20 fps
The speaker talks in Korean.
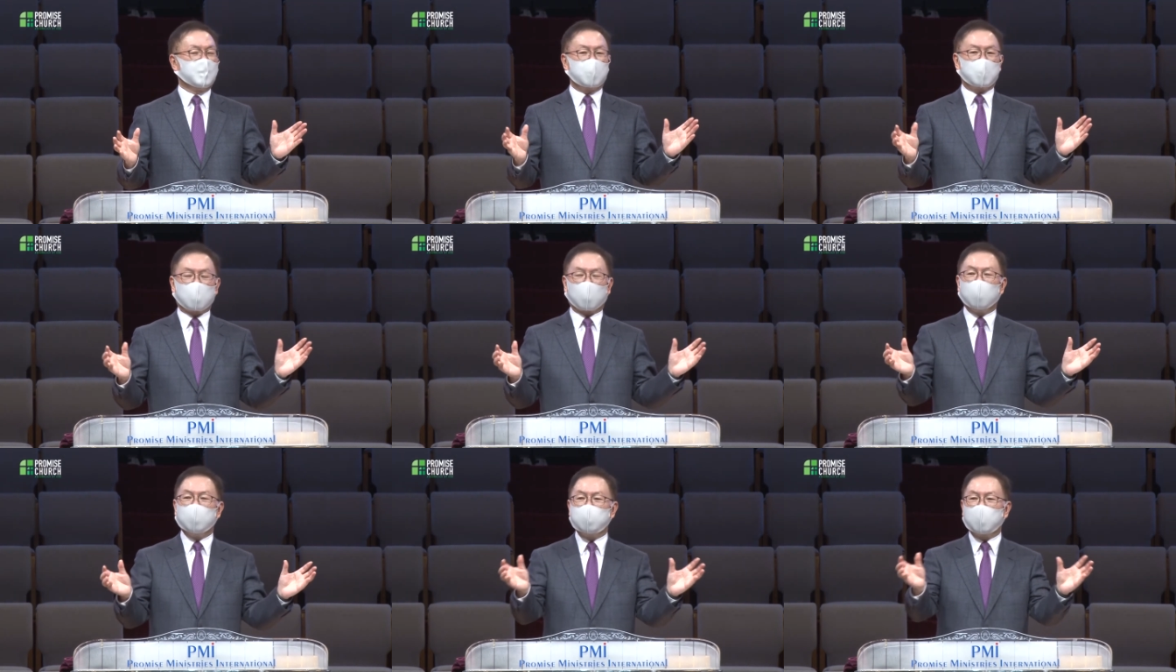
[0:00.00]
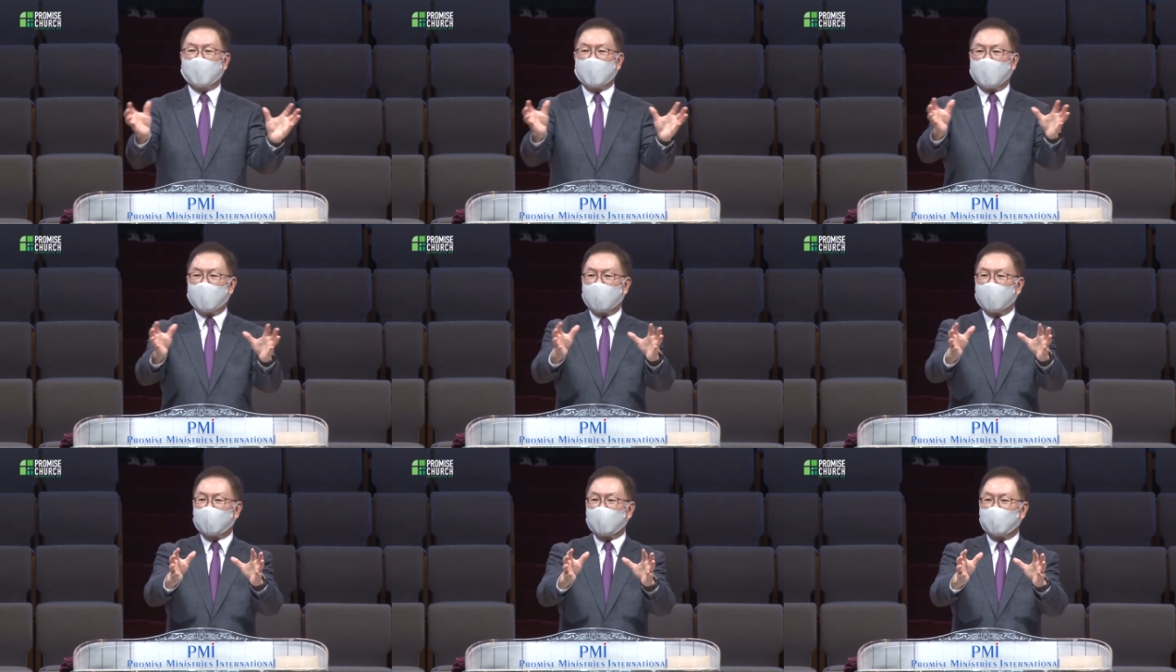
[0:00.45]

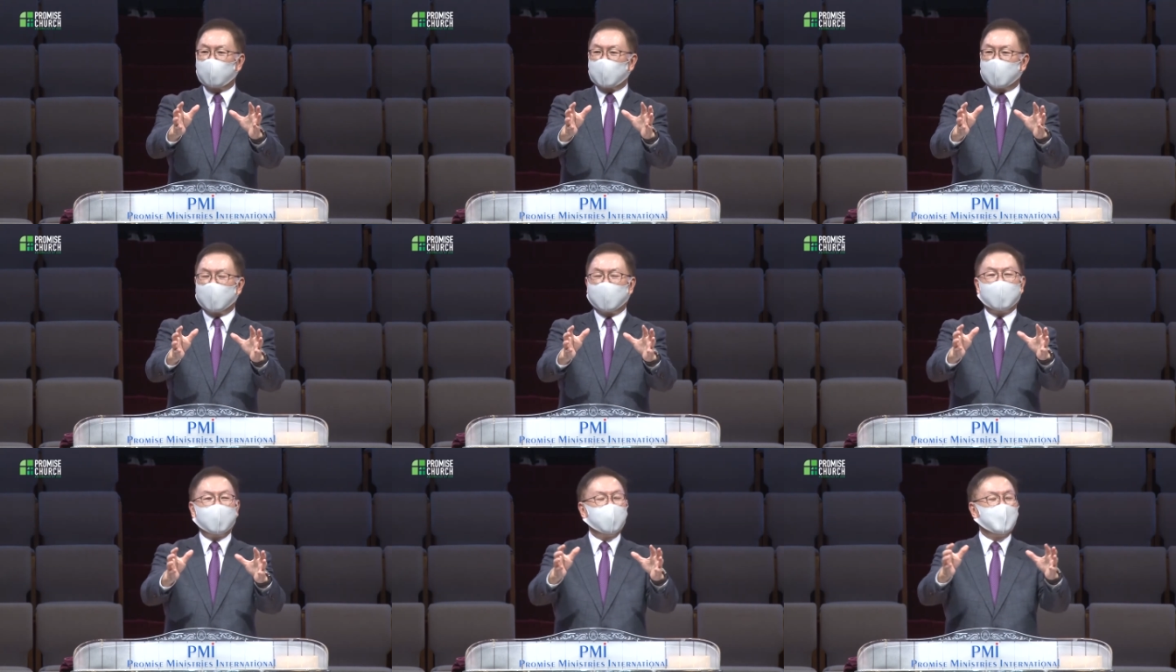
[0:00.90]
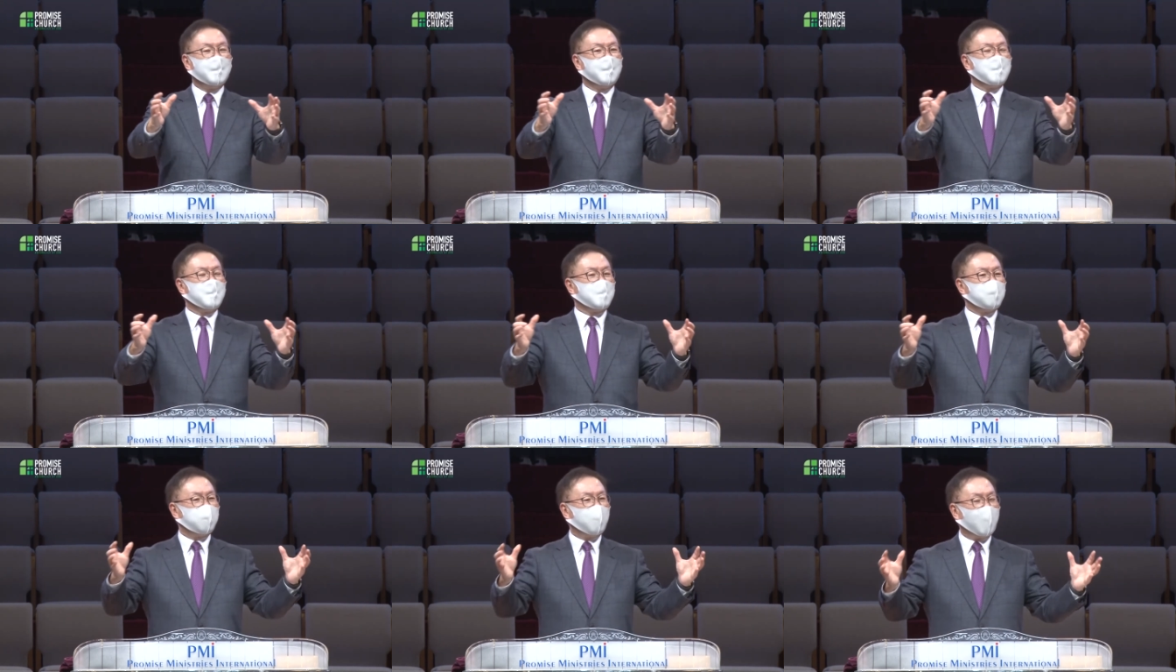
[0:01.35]
첨가하거나
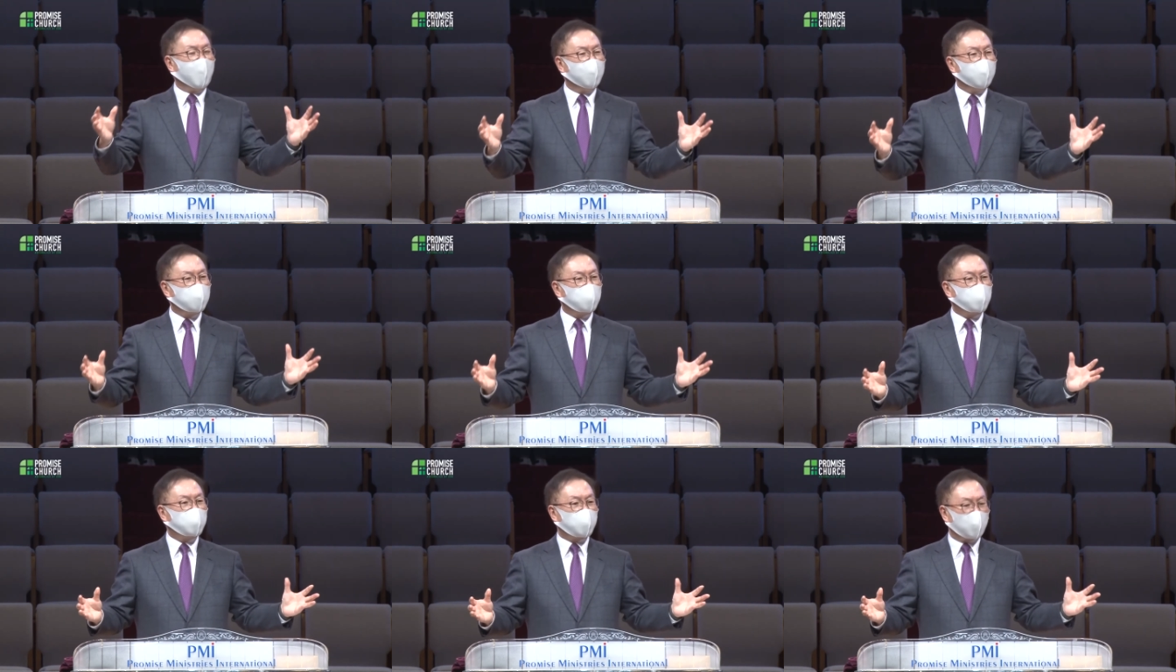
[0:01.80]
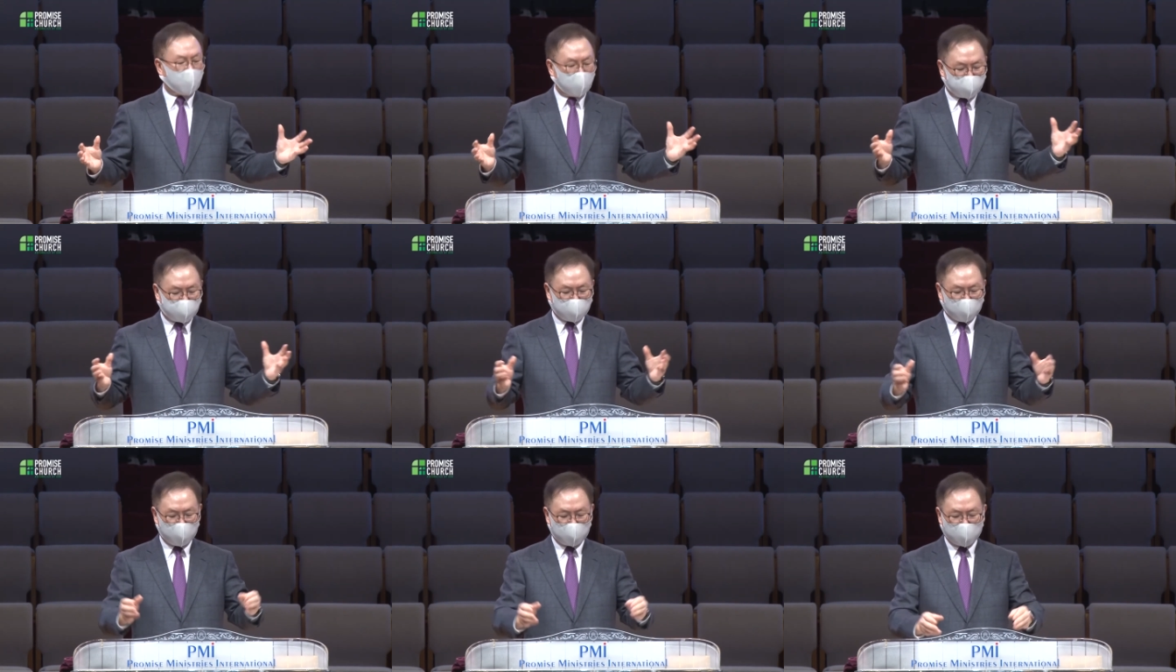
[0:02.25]
뺄 수
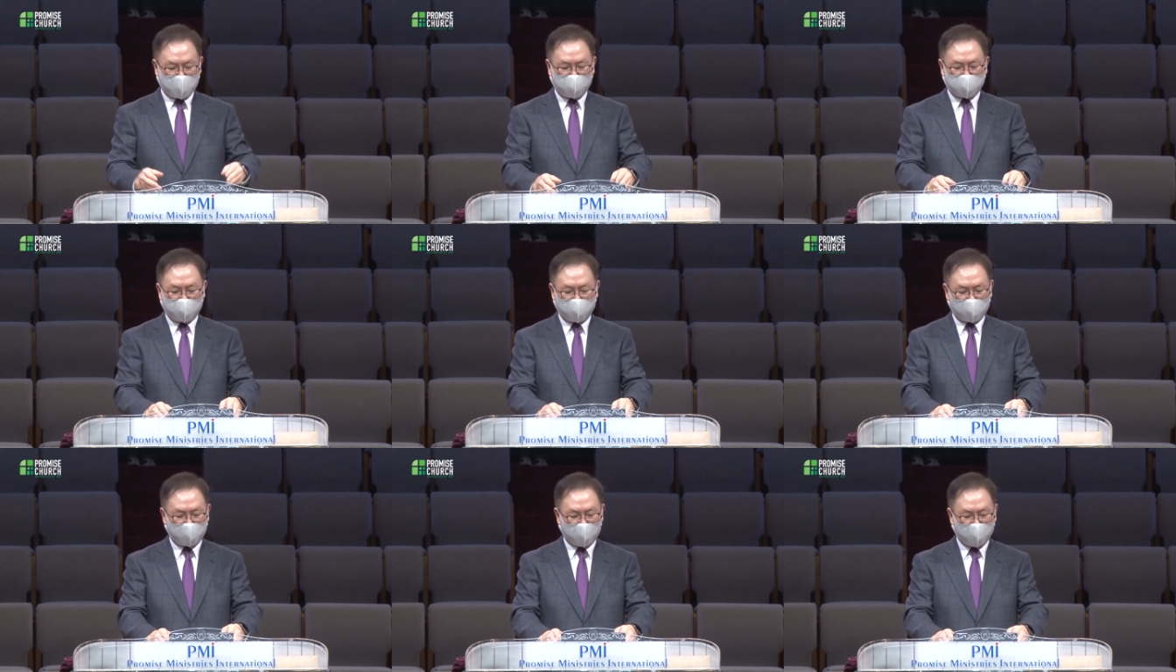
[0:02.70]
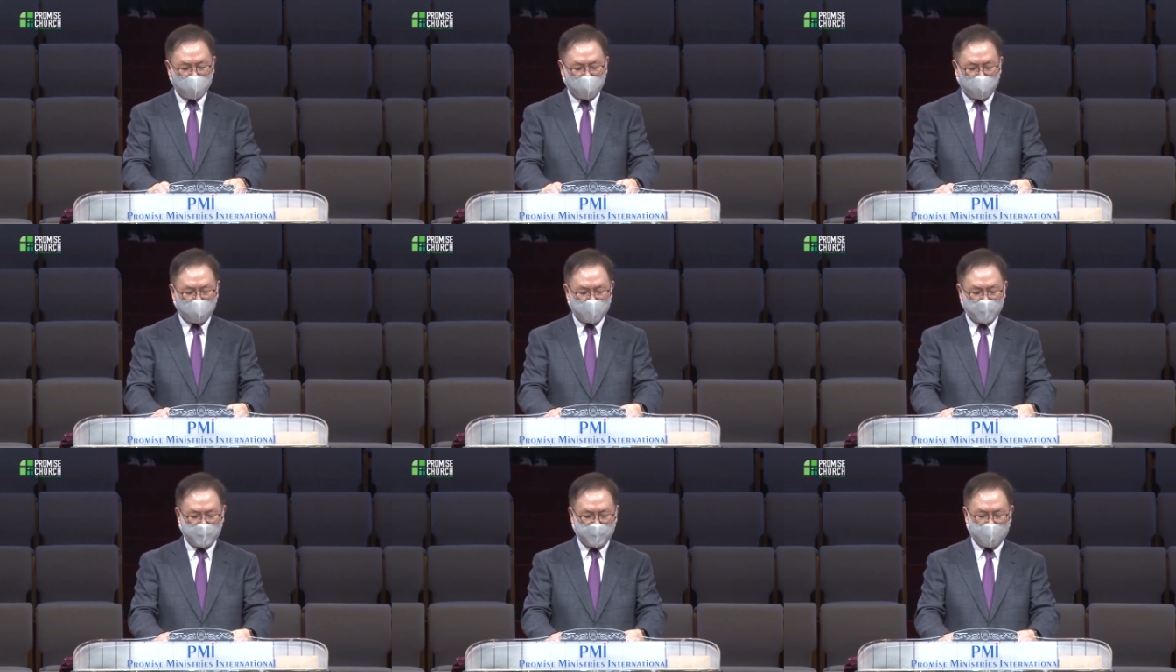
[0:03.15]
없을
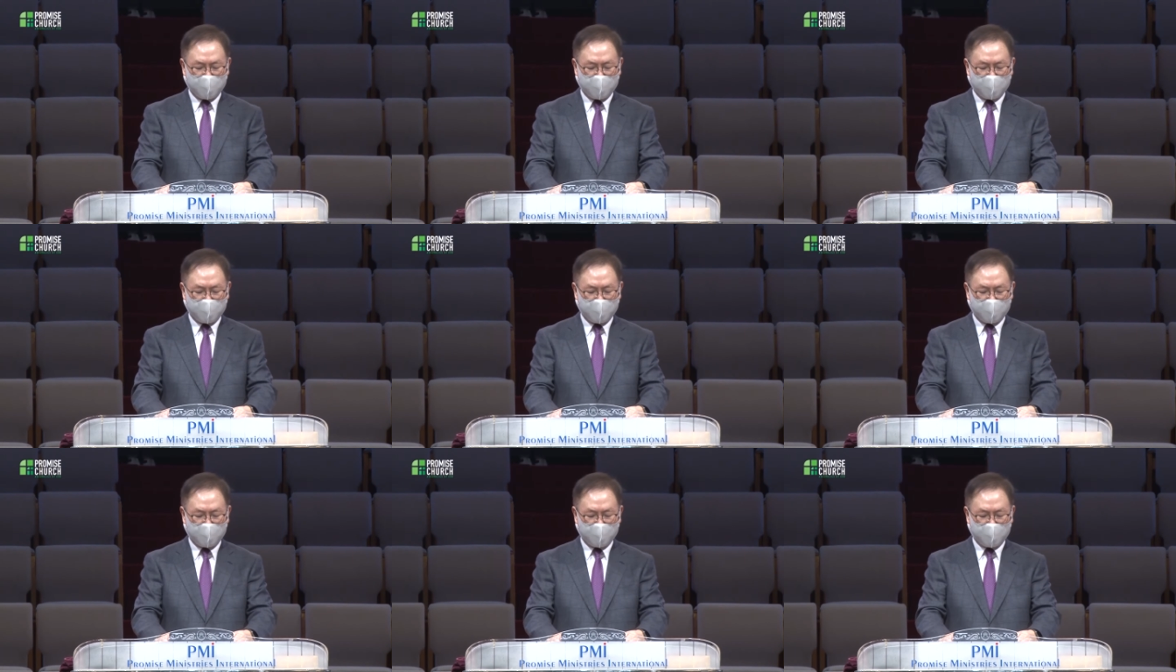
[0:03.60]
정도로